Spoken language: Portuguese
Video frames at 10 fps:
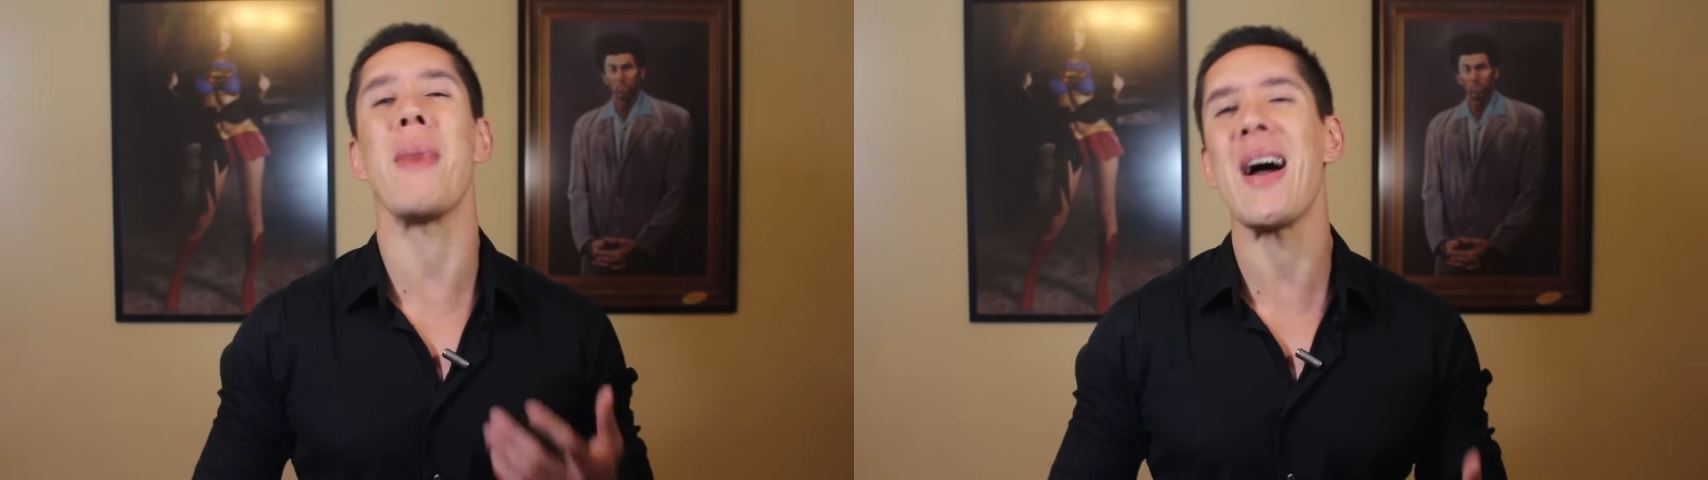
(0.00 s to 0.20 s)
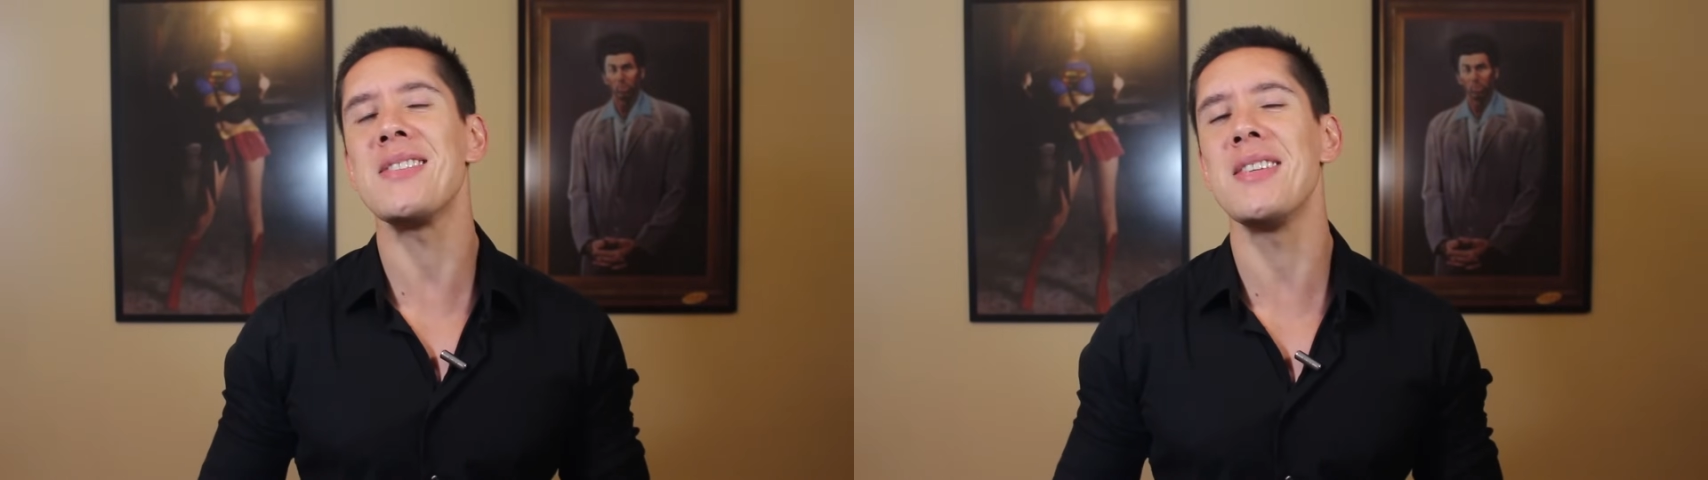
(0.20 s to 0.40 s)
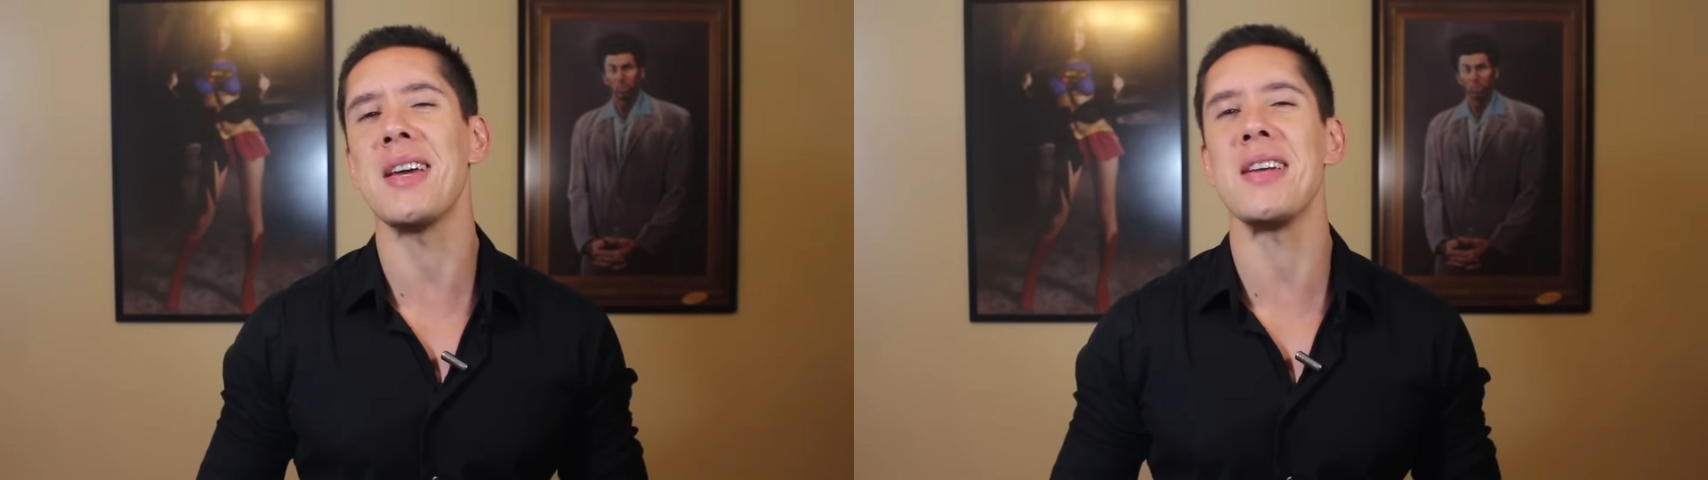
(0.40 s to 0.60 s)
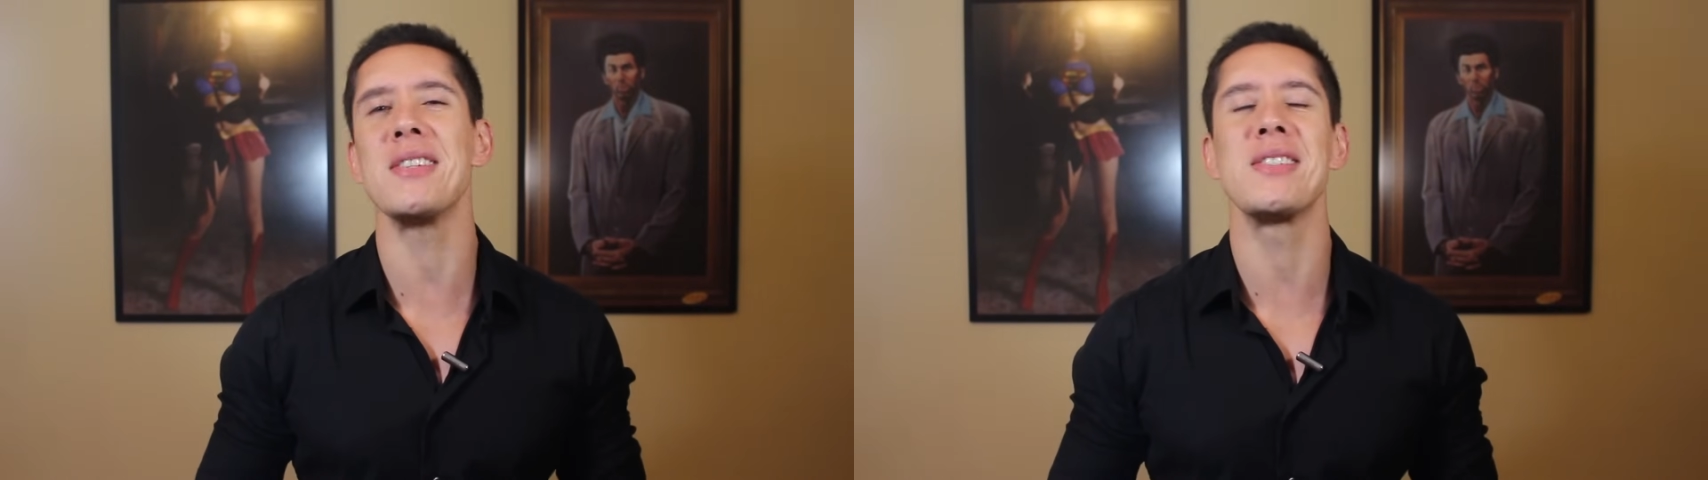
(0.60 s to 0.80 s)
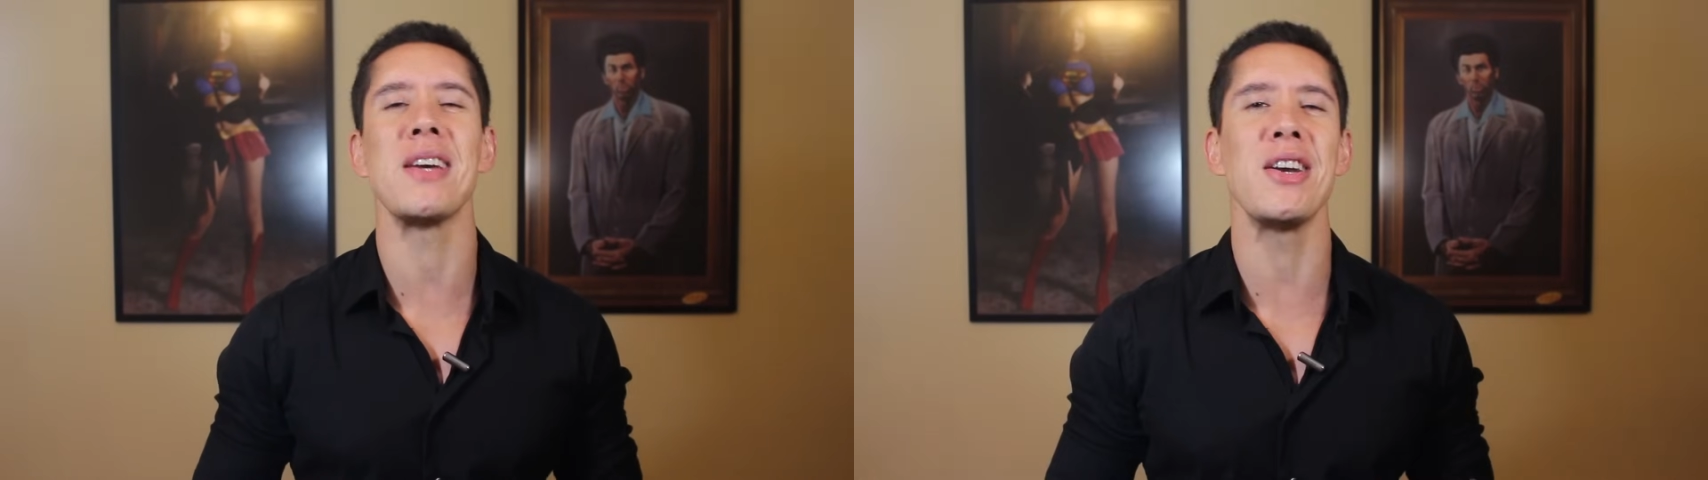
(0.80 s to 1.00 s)
mais
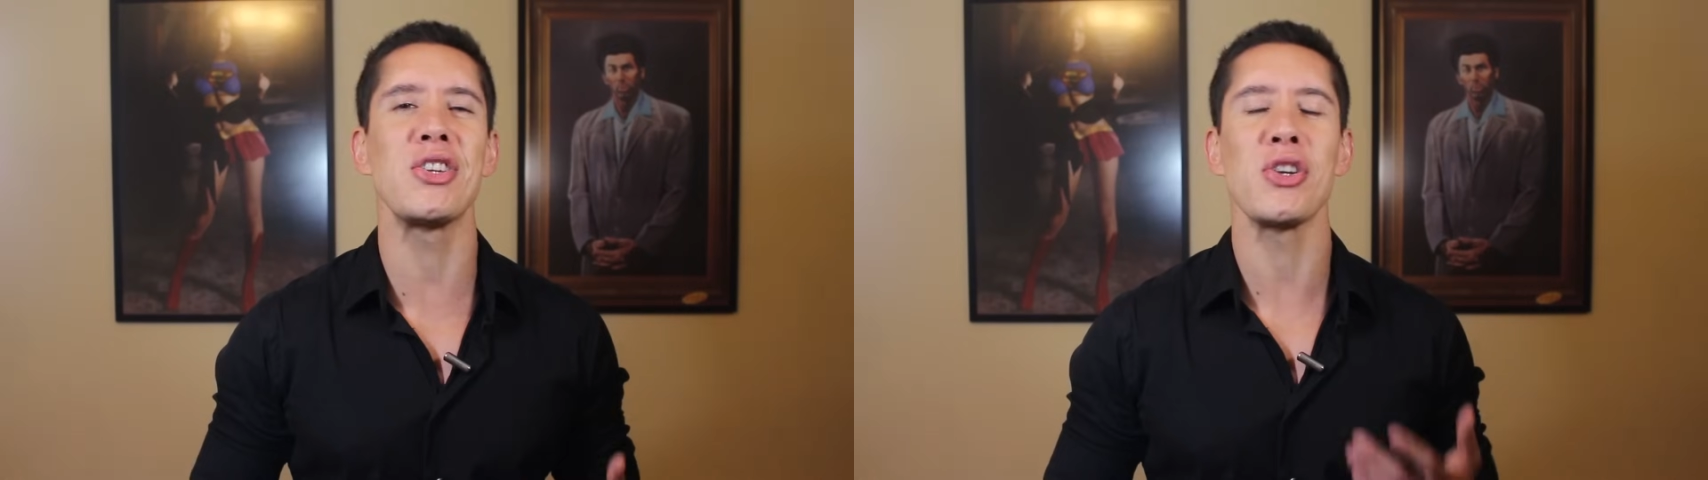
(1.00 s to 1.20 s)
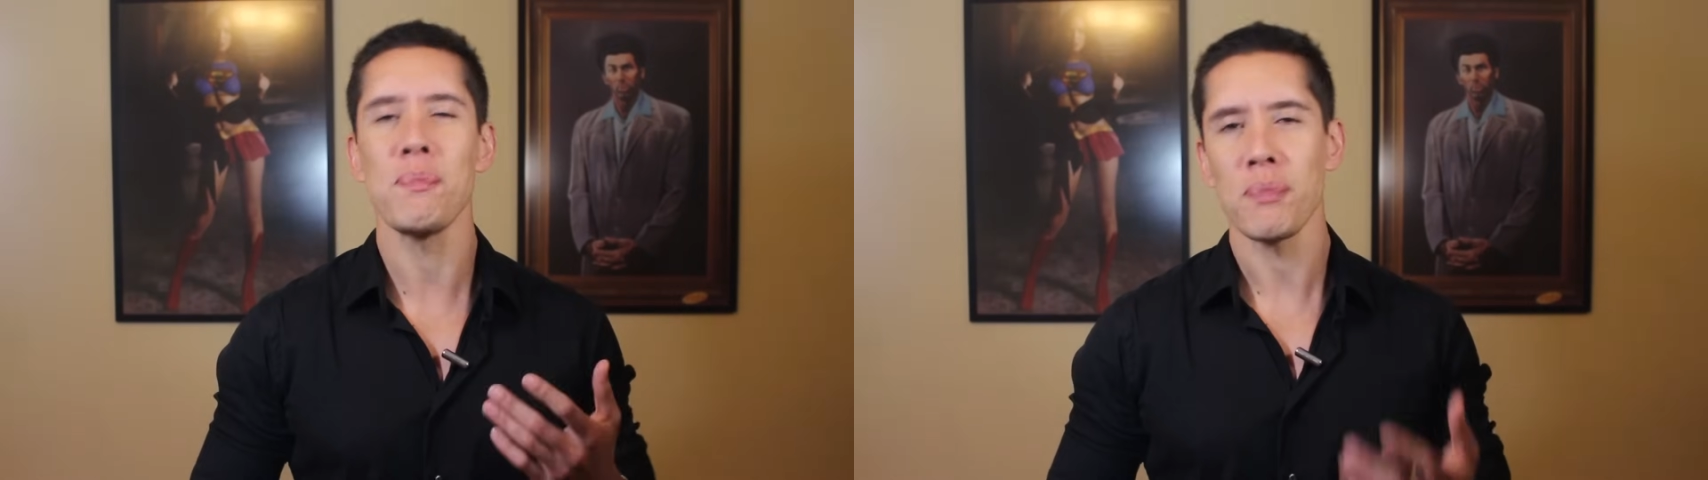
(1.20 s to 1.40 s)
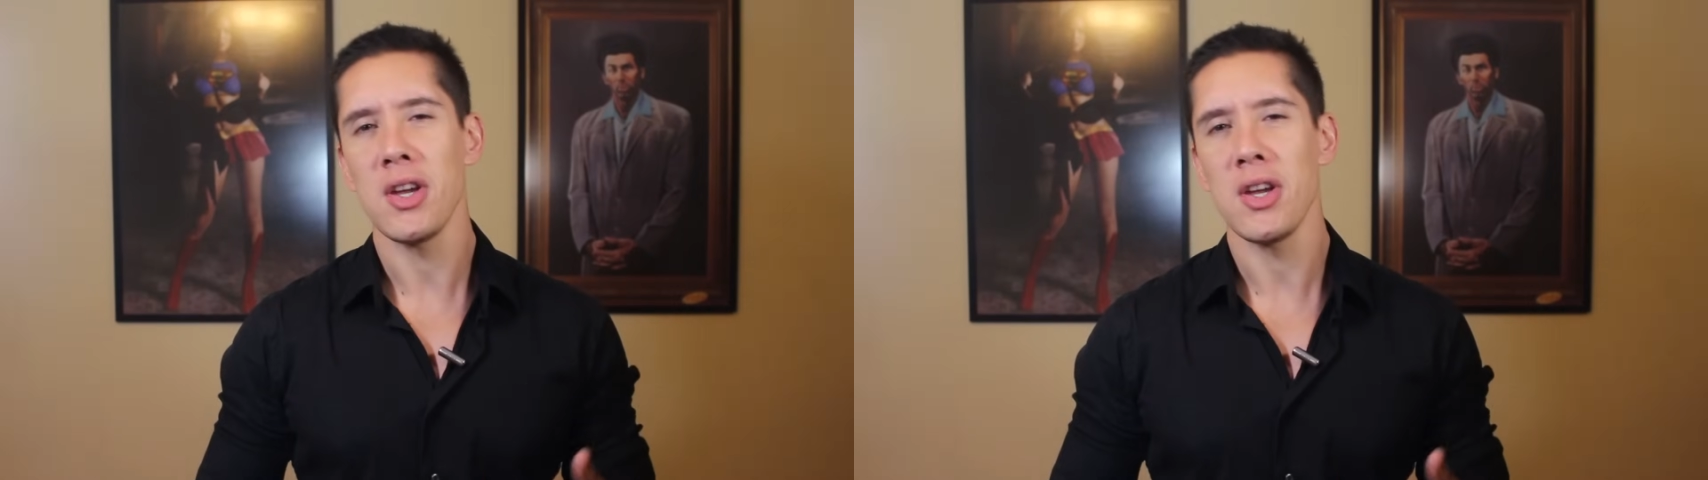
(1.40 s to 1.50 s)
interessante